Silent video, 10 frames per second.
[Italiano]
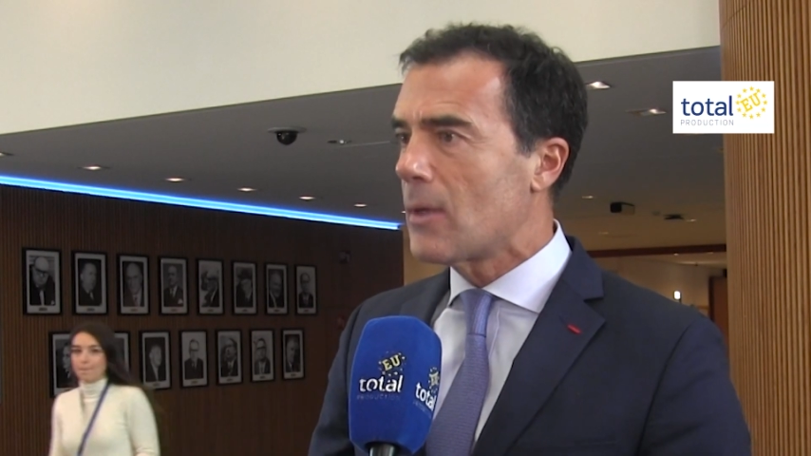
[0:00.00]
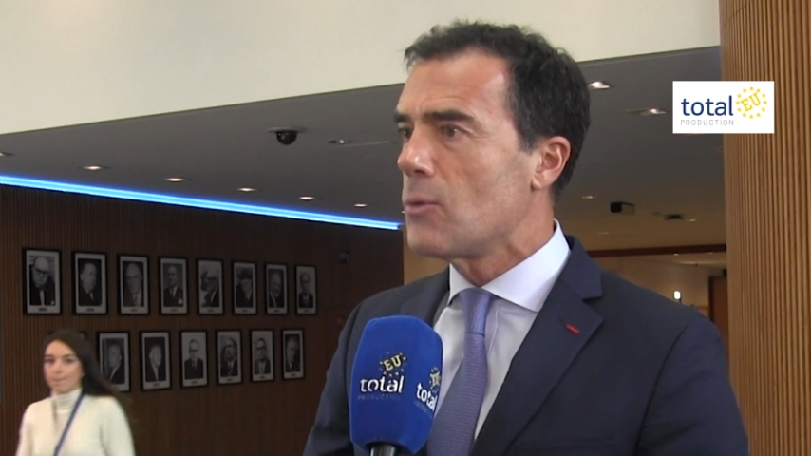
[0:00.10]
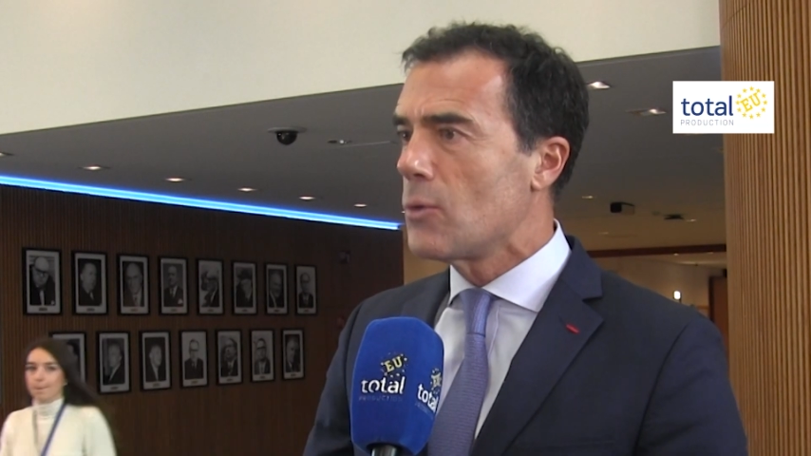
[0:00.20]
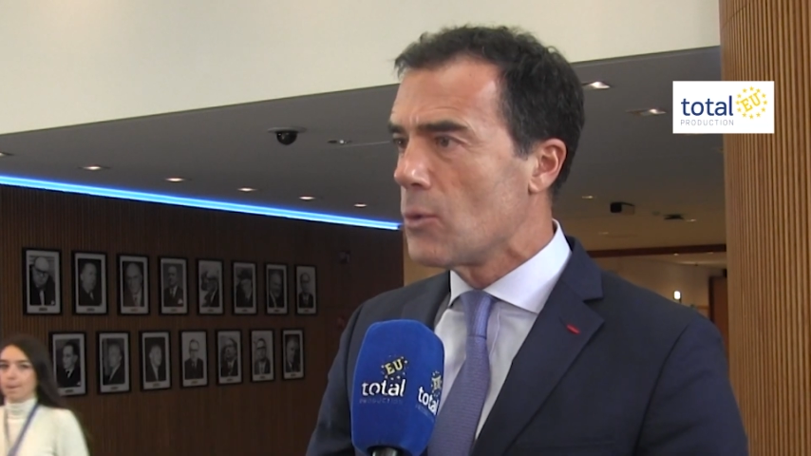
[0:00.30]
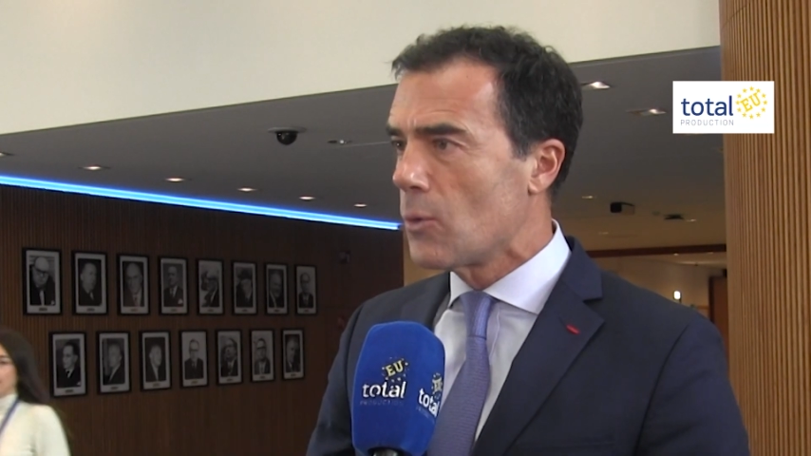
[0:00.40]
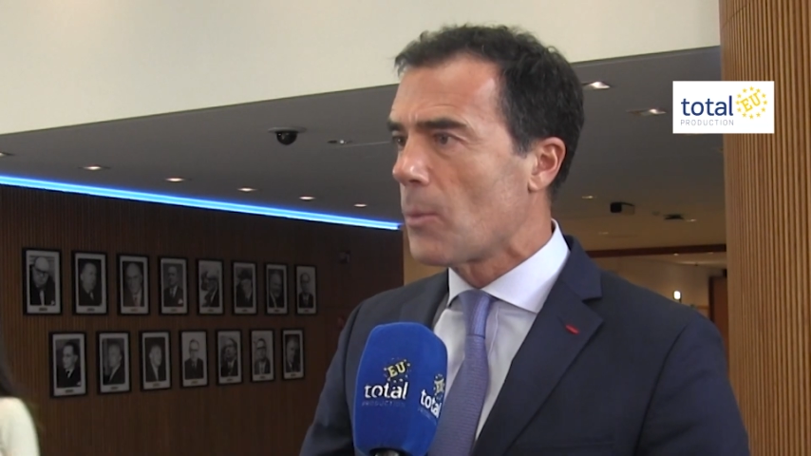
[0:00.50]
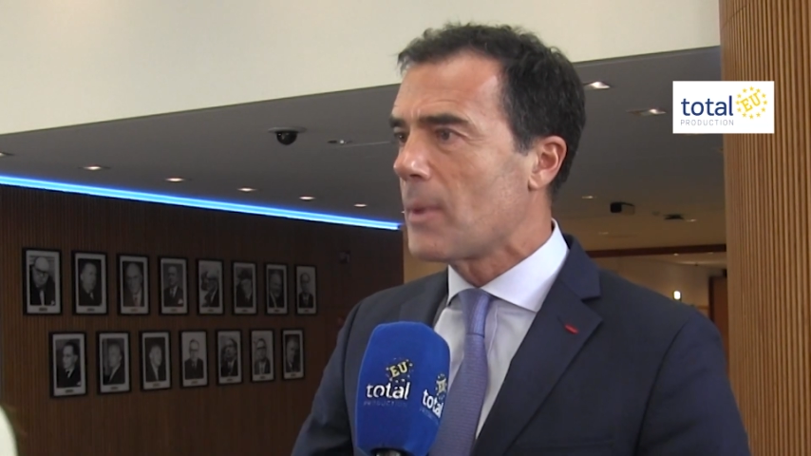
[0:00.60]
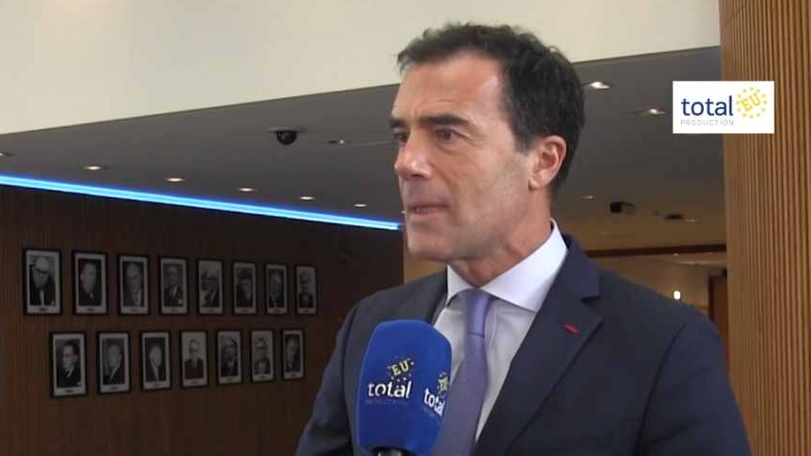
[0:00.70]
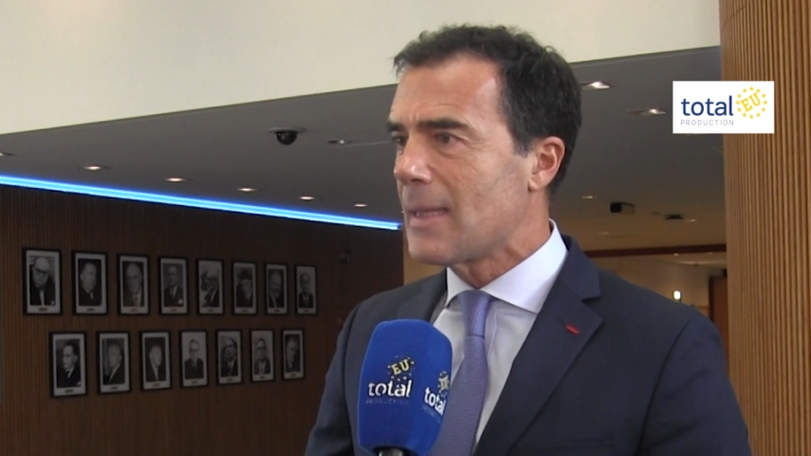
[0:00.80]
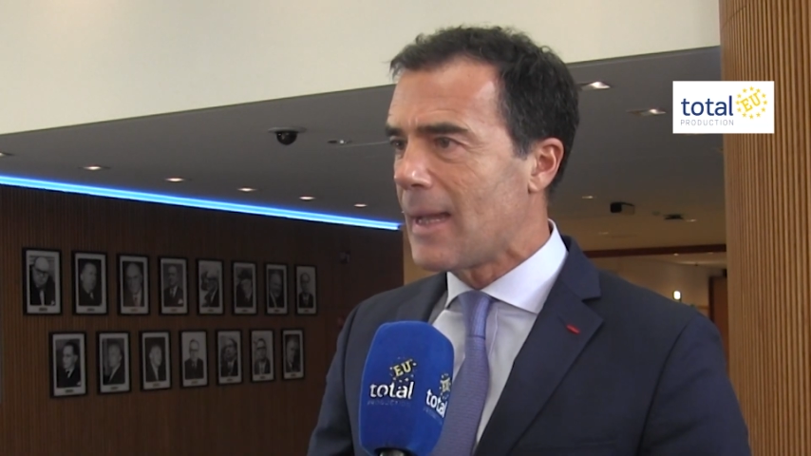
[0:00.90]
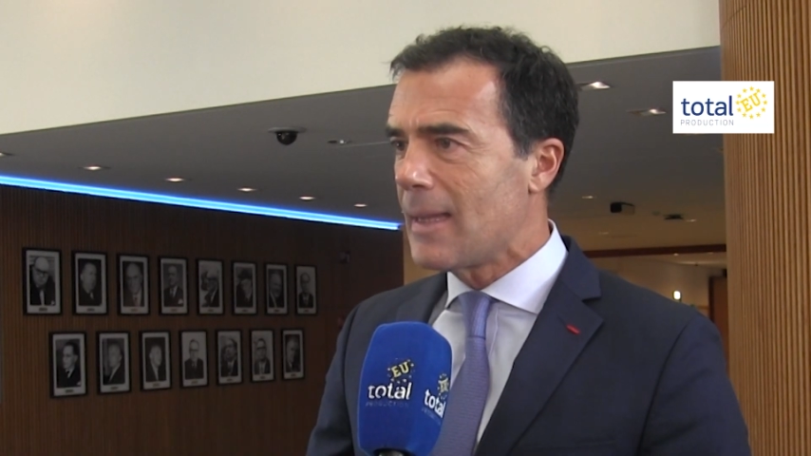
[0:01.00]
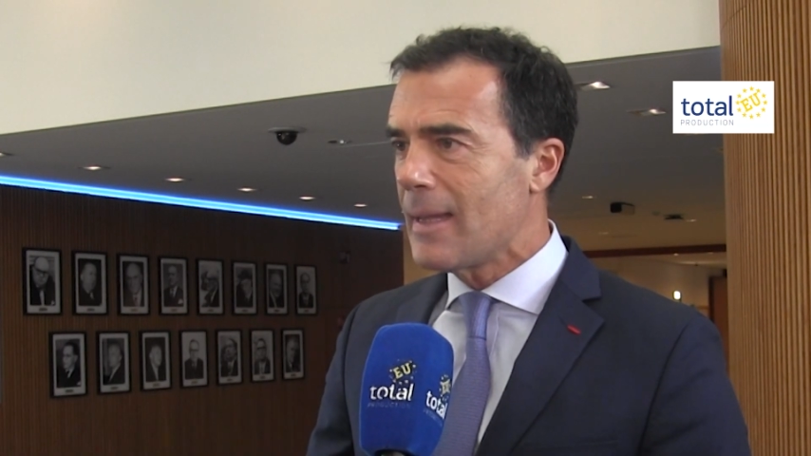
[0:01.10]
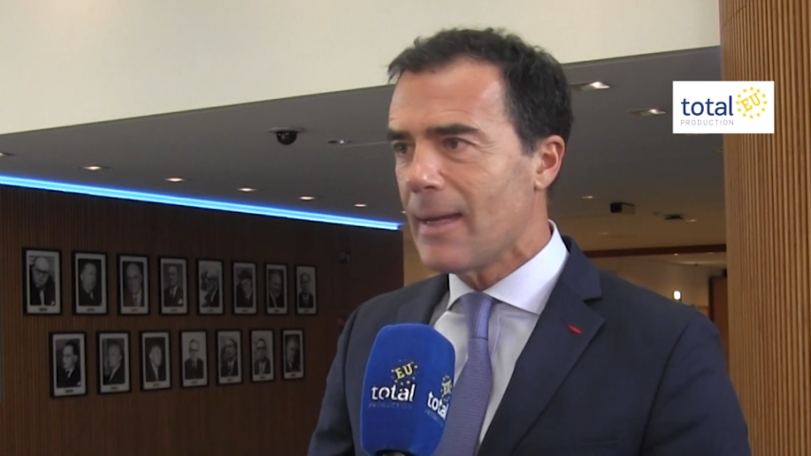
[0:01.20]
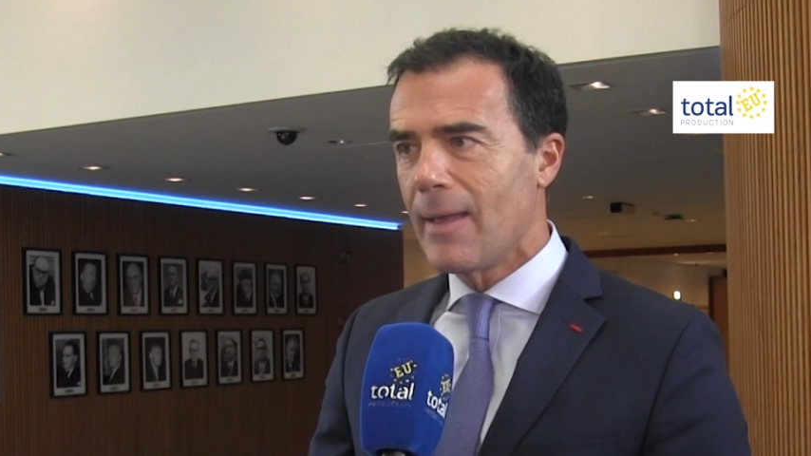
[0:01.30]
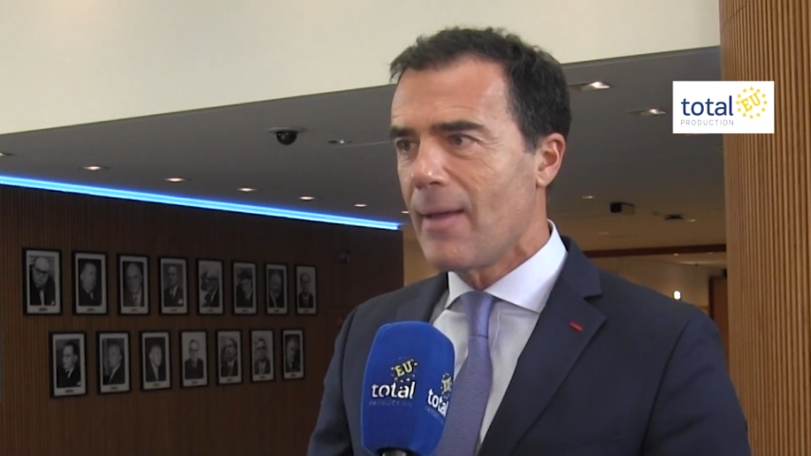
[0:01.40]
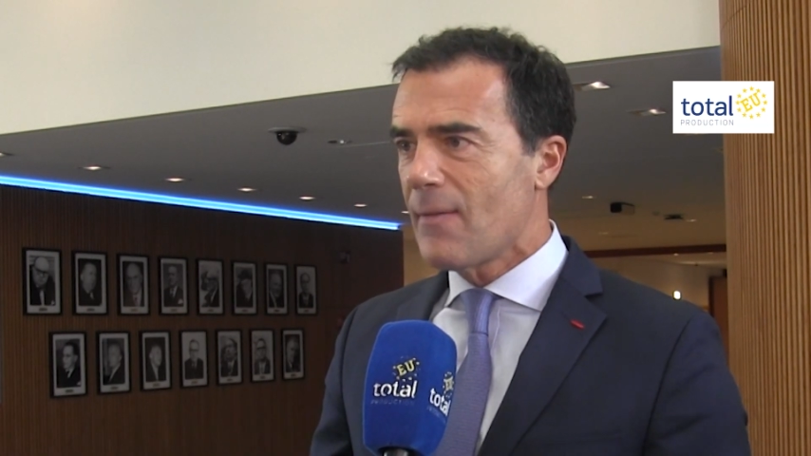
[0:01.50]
a Renew Europe in Italia